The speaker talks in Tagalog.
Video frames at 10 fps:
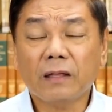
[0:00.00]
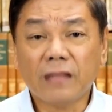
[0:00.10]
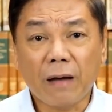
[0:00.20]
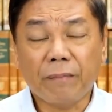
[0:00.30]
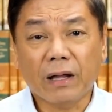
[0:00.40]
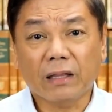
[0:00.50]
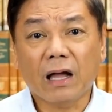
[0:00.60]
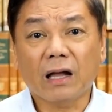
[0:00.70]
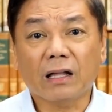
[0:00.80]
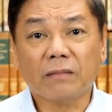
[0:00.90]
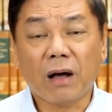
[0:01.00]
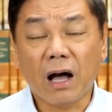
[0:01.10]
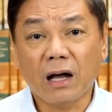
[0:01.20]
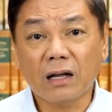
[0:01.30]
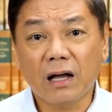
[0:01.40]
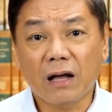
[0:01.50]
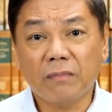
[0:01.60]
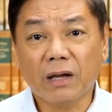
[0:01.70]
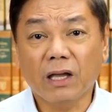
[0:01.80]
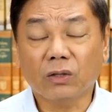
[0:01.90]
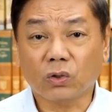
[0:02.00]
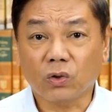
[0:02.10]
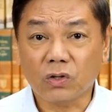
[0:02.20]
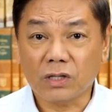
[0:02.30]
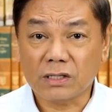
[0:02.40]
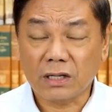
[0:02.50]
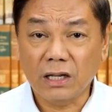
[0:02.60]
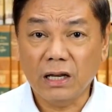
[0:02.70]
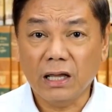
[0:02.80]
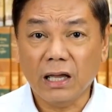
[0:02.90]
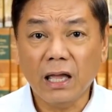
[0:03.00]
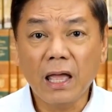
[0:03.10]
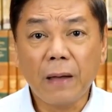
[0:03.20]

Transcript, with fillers: dapat hanggat maaga maging totoo sa sarili